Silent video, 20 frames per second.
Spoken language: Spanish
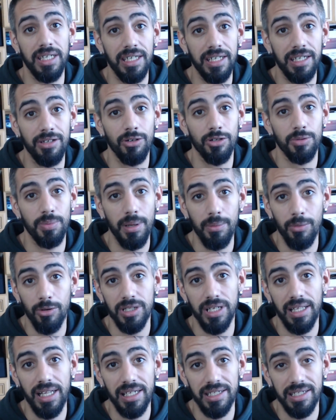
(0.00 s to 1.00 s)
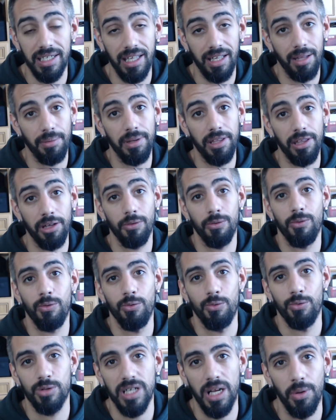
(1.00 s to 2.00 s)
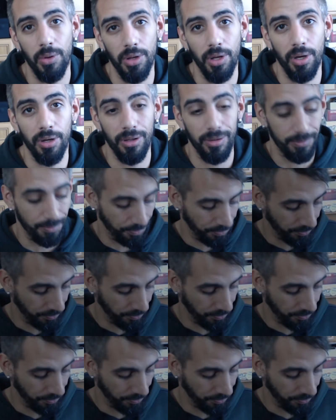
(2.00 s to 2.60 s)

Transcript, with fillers: y nos vemos en el siguiente vídeo. Un saludo.